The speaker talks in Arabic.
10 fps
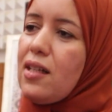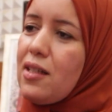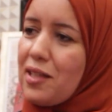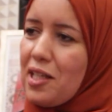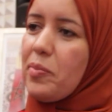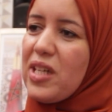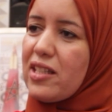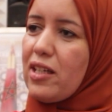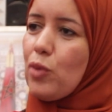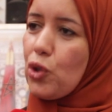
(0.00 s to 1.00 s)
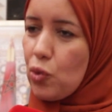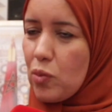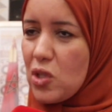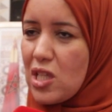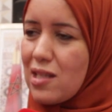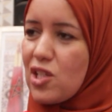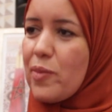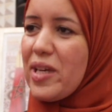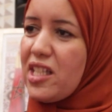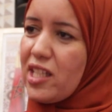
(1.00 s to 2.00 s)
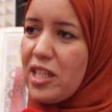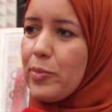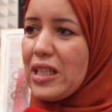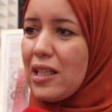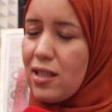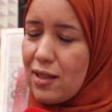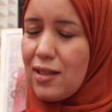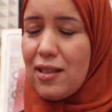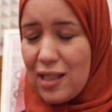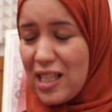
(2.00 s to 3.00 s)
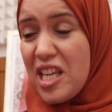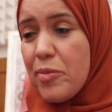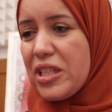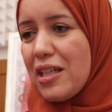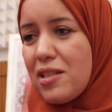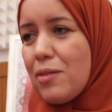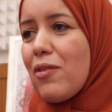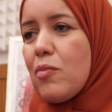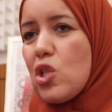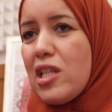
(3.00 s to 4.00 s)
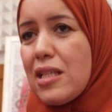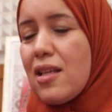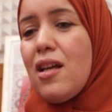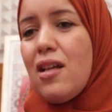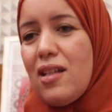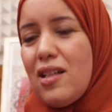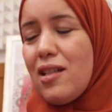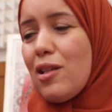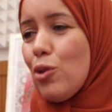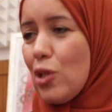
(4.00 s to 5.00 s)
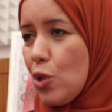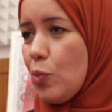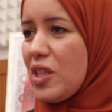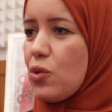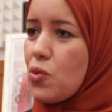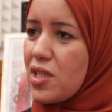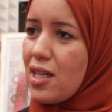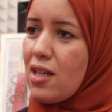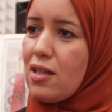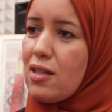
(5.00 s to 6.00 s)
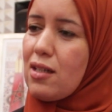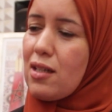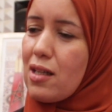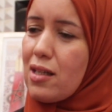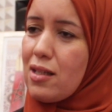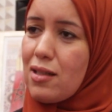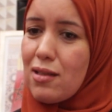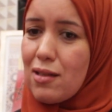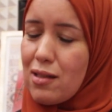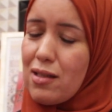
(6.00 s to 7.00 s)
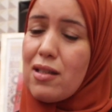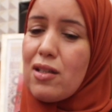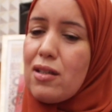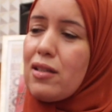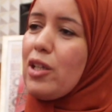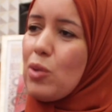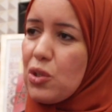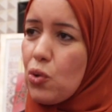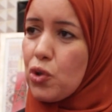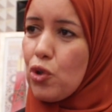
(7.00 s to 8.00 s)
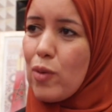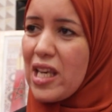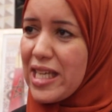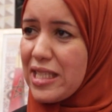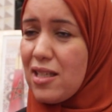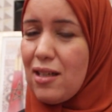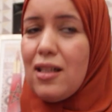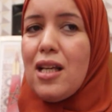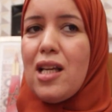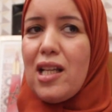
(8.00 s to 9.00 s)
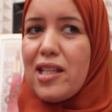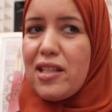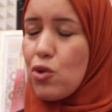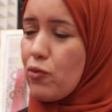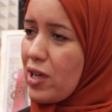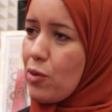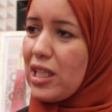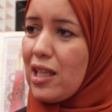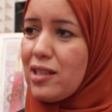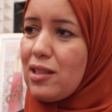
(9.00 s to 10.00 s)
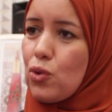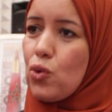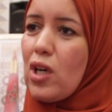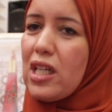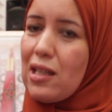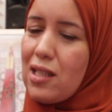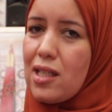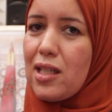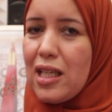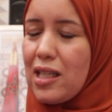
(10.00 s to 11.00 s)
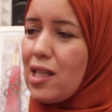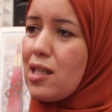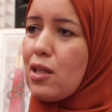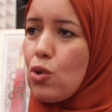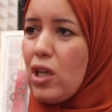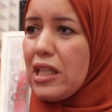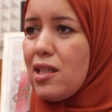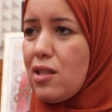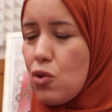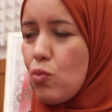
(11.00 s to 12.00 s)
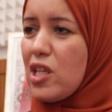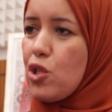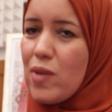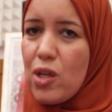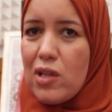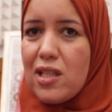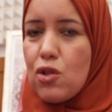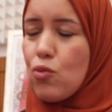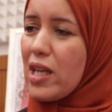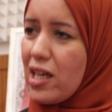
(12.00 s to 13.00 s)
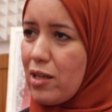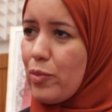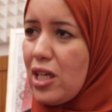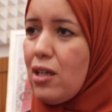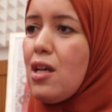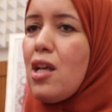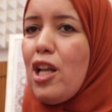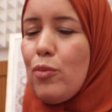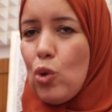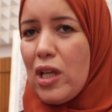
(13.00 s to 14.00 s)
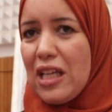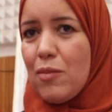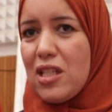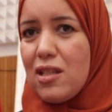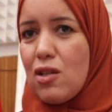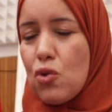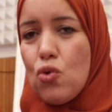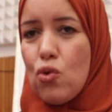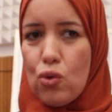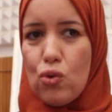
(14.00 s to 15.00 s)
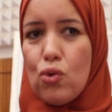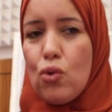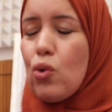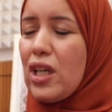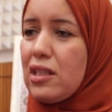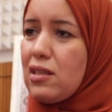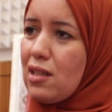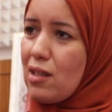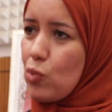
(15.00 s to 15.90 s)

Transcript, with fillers: كريمه هردام عضو المجلس الجماعي نائبه كنائبه كاتب في المجلس الوغ آه، اليوم دوزنا دوره اكتوبر العاديه اللي دازوا فيها واحد العدد النقاط اللي كاين النقاط اللي دازوا بالاجماع واللي دازوا بالاغلبيه الحمد لله كاملين دازوا وكانت